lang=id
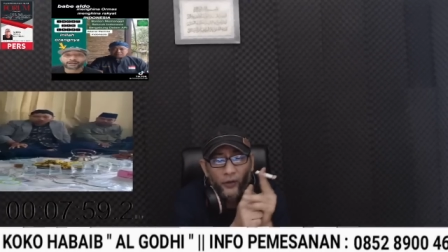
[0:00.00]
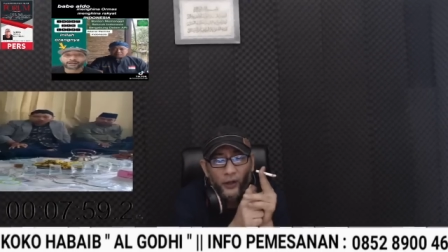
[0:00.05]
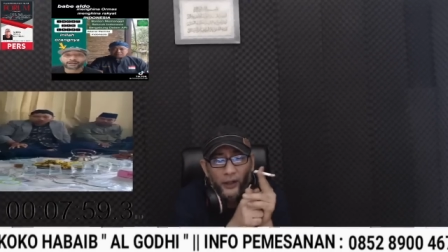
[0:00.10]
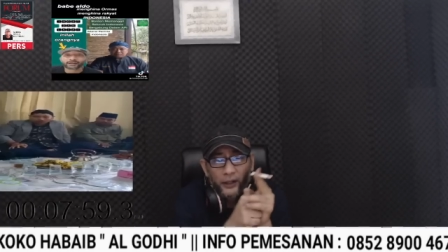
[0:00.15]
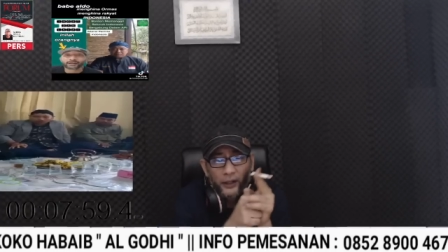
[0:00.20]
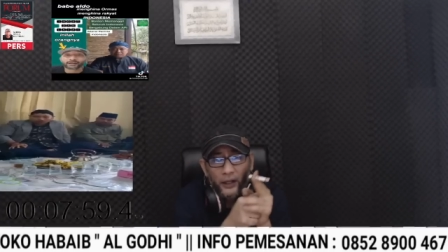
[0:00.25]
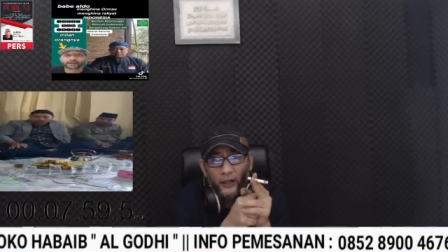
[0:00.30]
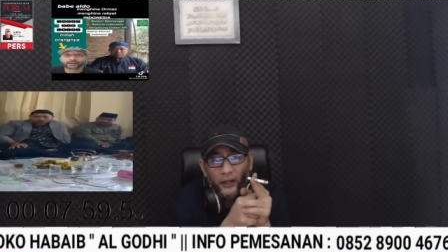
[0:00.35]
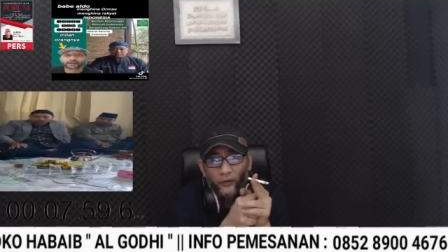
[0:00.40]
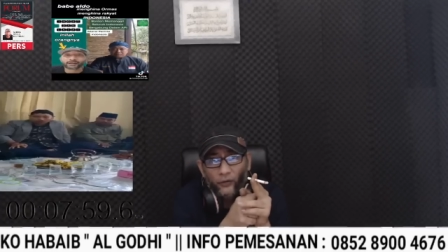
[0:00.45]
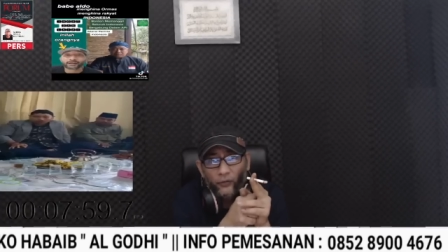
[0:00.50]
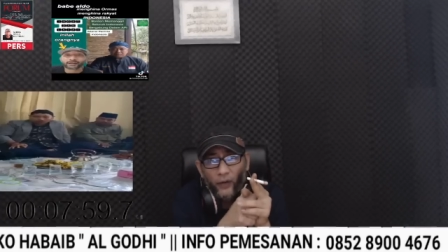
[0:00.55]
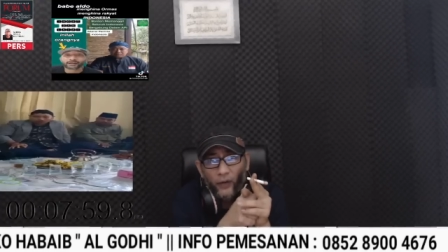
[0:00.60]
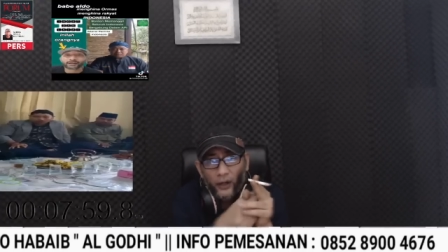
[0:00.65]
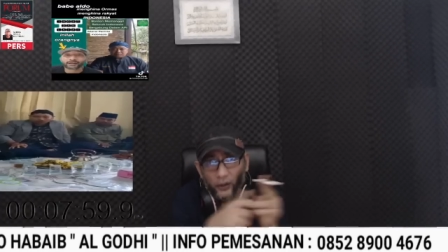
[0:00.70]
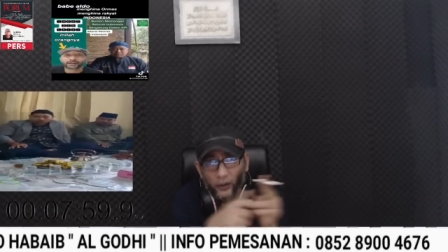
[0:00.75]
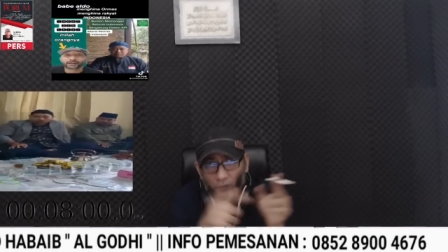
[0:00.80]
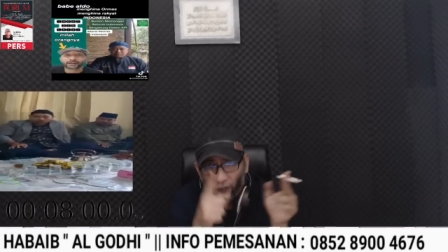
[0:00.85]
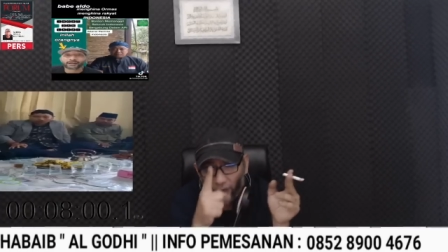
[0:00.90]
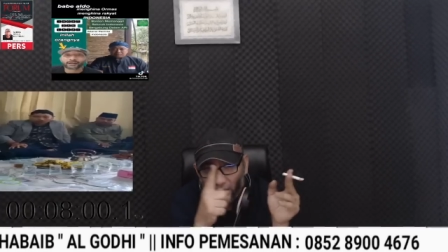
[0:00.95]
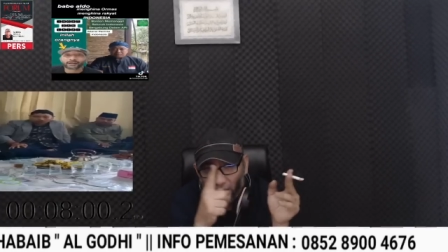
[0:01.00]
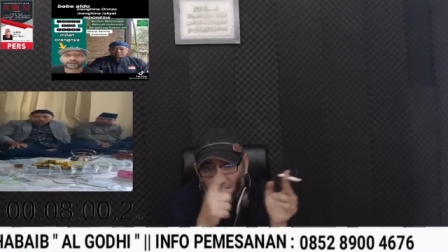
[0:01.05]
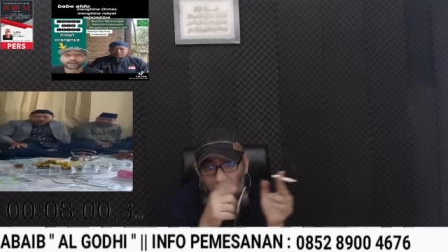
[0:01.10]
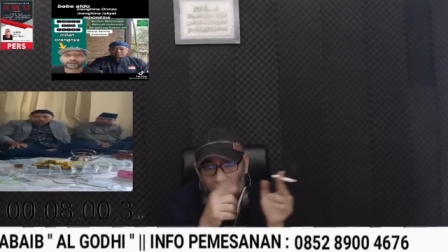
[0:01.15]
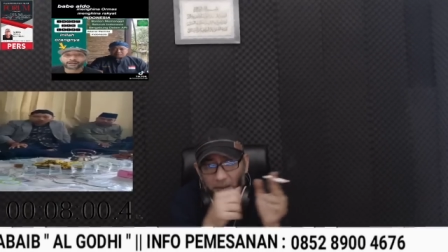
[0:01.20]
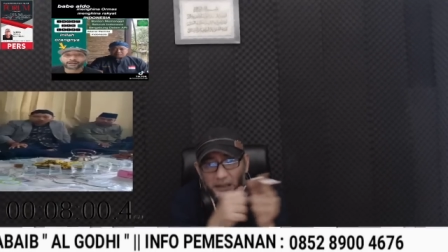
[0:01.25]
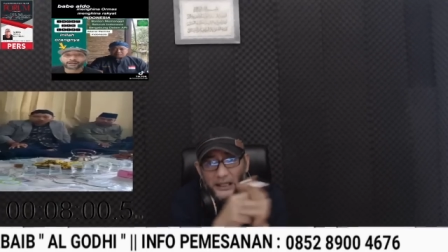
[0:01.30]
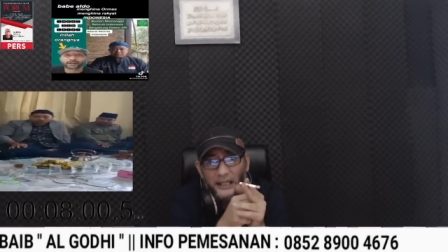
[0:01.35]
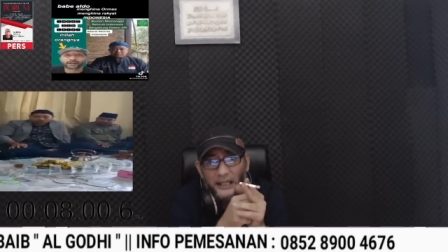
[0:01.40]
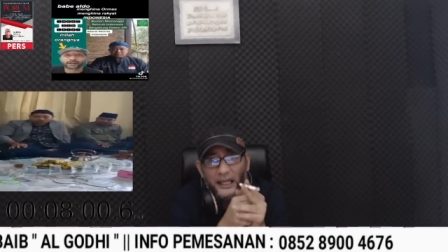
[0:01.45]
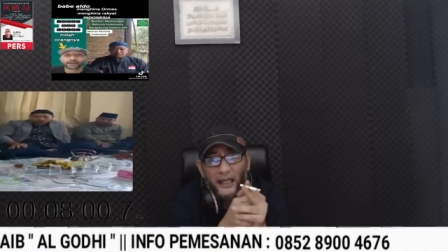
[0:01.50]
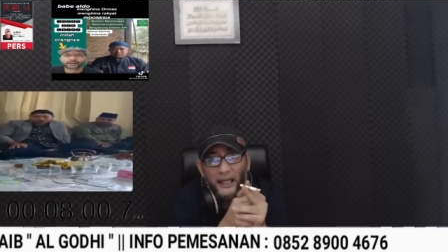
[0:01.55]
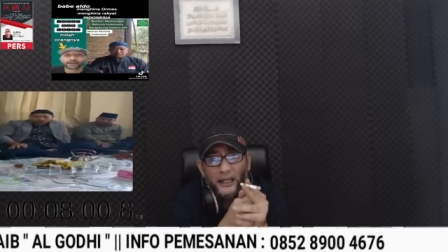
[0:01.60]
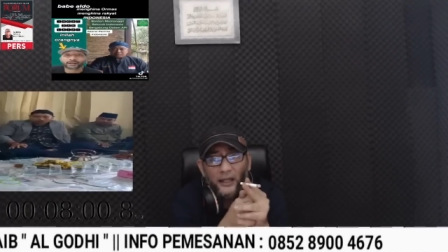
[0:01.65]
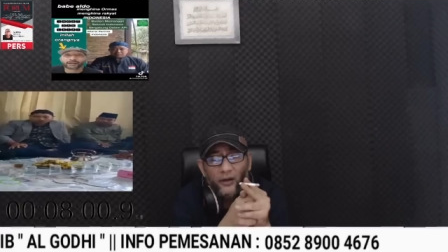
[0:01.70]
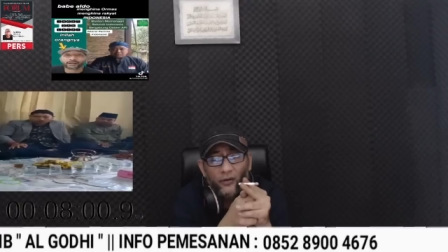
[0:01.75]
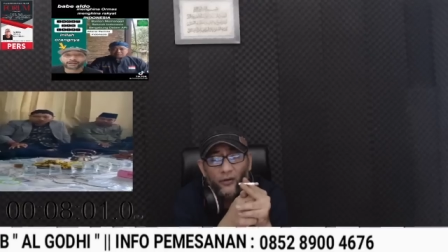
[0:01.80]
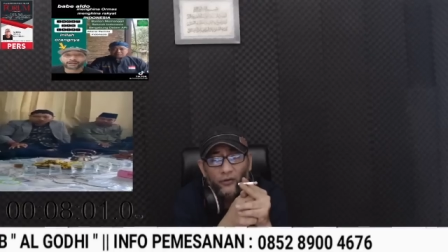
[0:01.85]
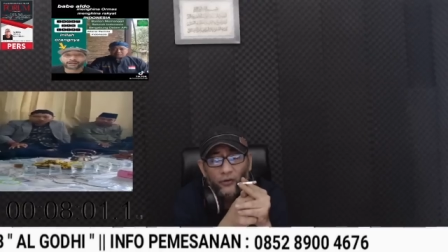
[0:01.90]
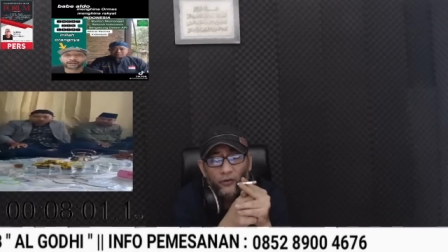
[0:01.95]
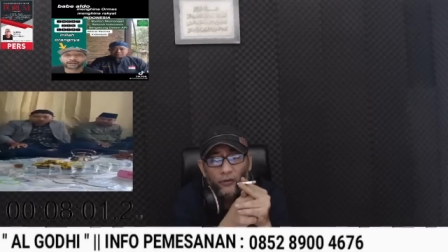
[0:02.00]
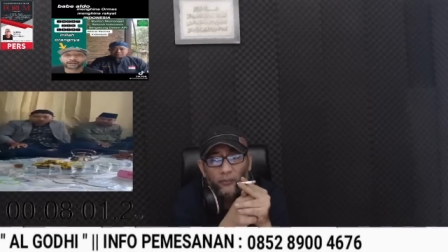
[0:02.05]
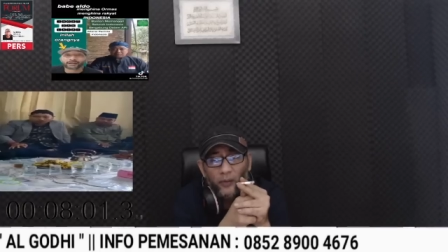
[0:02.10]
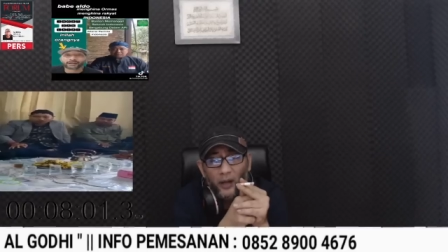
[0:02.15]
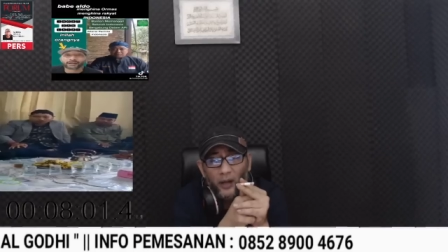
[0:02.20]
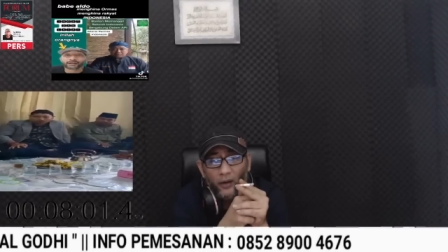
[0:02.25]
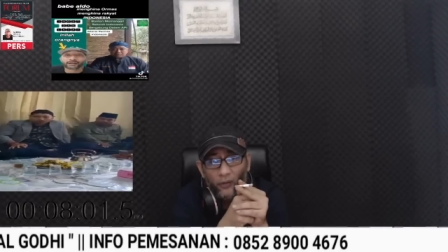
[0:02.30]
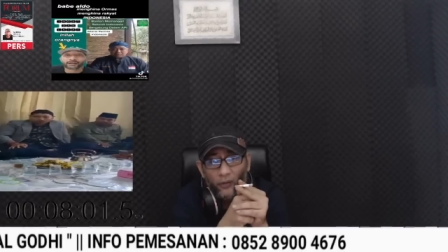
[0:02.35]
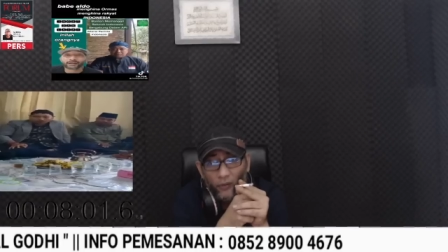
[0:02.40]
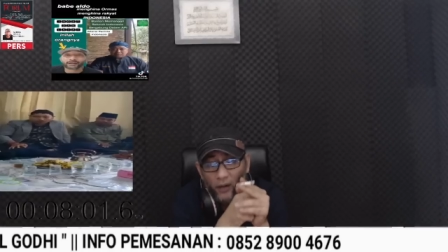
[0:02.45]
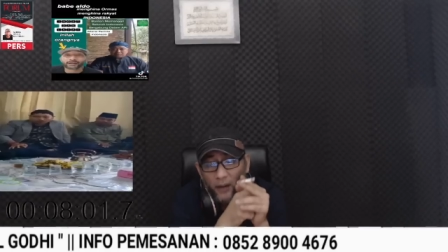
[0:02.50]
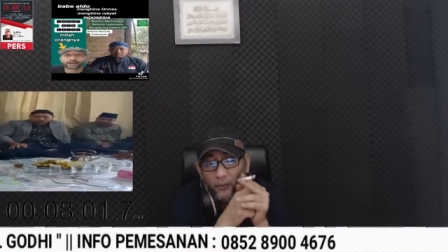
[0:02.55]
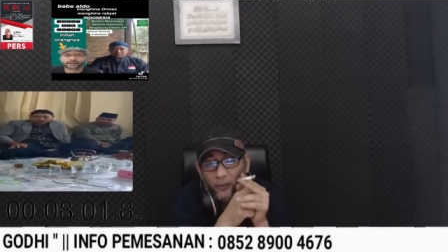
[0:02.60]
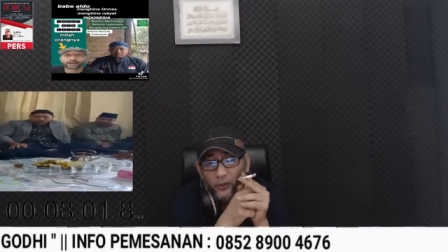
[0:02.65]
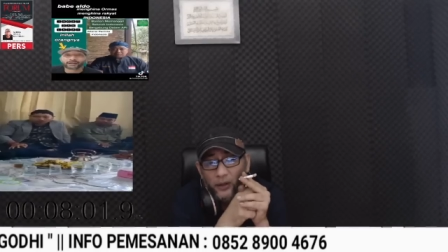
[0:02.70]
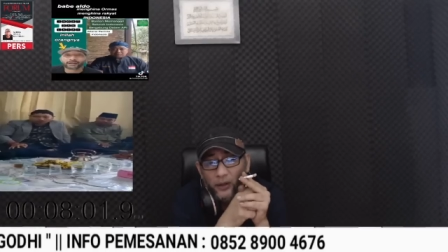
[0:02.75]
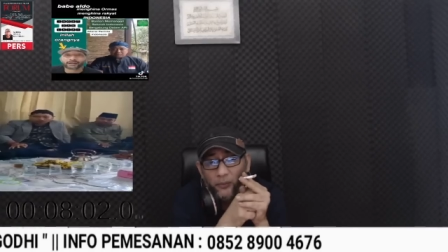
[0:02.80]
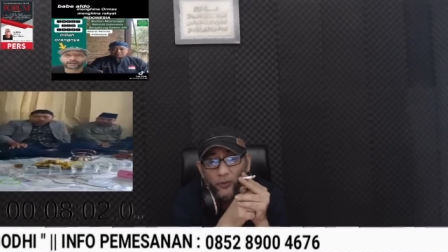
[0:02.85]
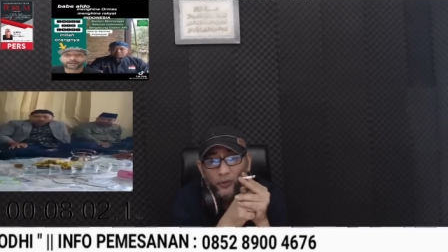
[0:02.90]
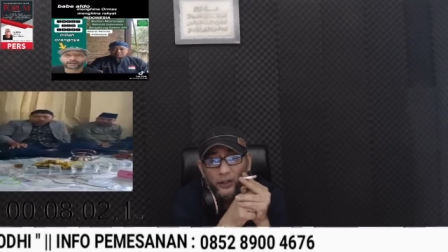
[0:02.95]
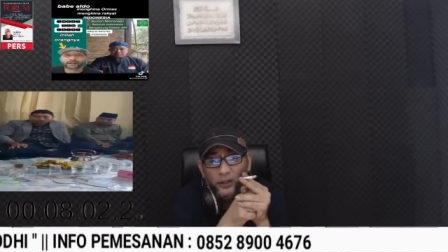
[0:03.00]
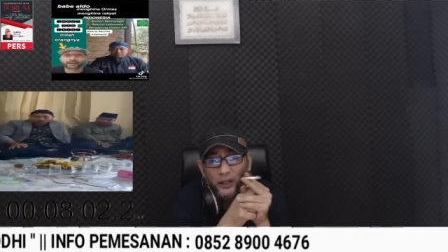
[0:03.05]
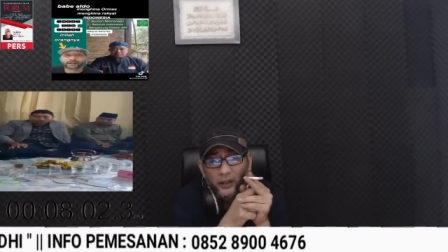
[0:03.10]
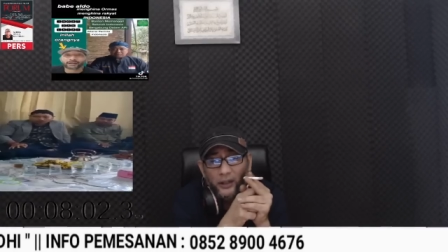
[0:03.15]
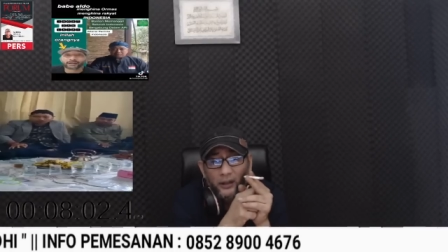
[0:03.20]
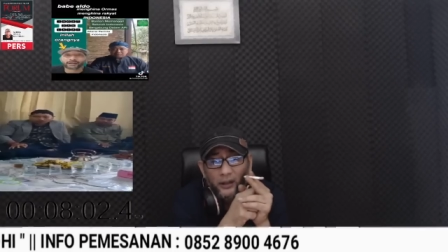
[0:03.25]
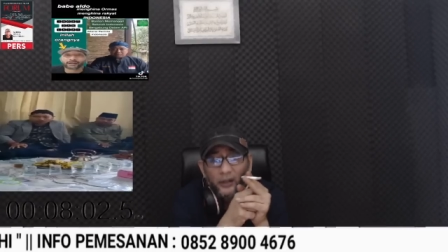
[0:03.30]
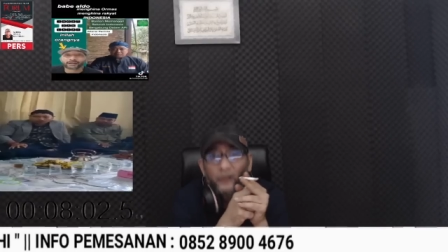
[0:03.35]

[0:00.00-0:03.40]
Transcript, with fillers: dengan tuduhan itu fitnah bisa jadi loh kalau lu nggak punya bukti.